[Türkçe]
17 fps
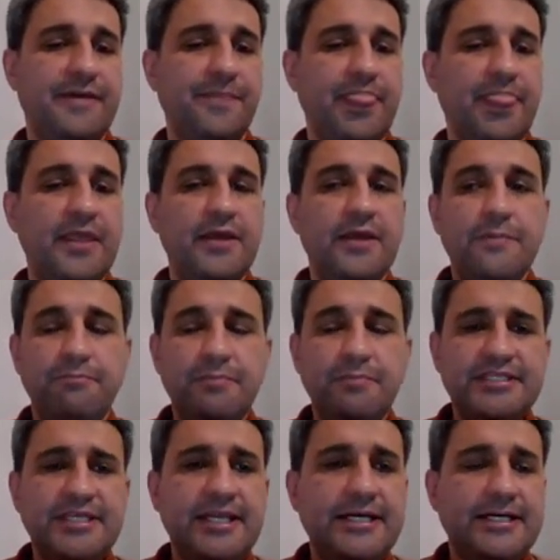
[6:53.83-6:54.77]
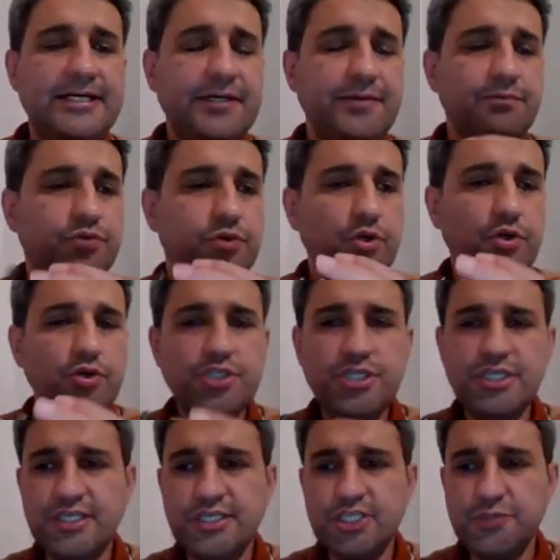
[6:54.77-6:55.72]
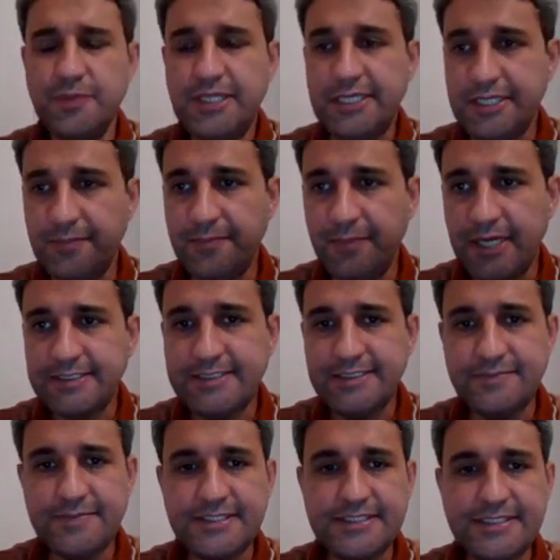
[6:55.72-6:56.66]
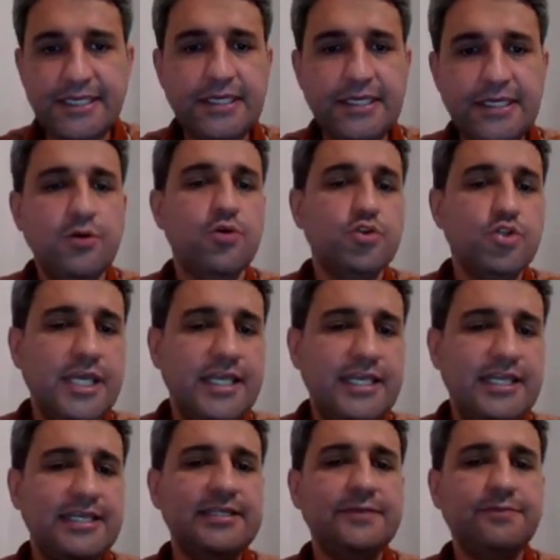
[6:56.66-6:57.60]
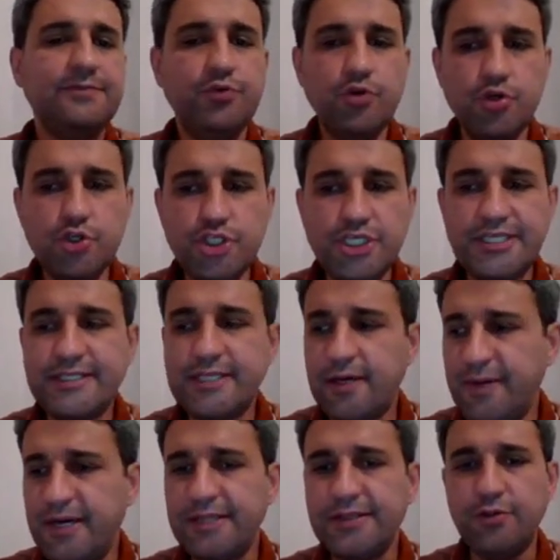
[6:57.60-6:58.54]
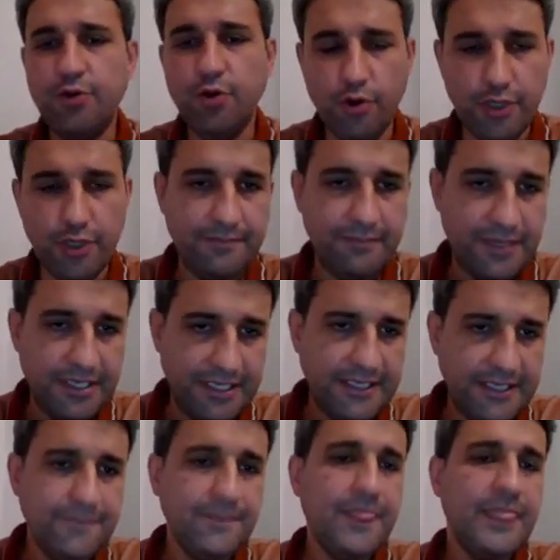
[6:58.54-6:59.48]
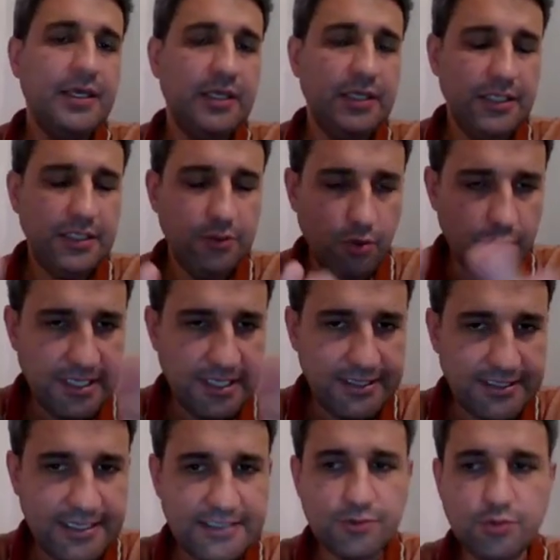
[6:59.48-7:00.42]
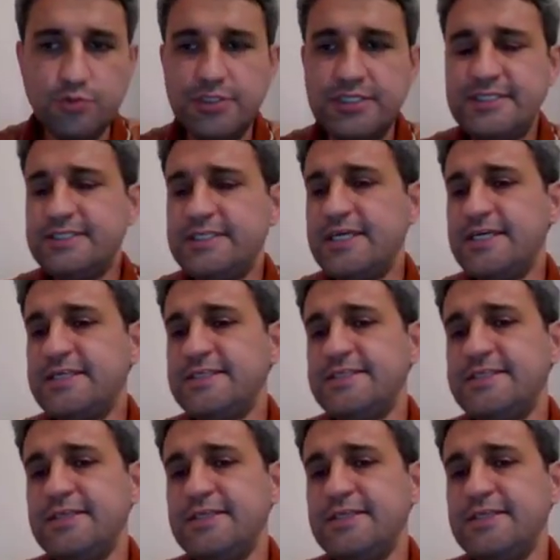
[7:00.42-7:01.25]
Mesela proje çalışmalarına baktığımızda özellikle proje tabanlı öğrenmeyi e, normal ders süresi içerisinde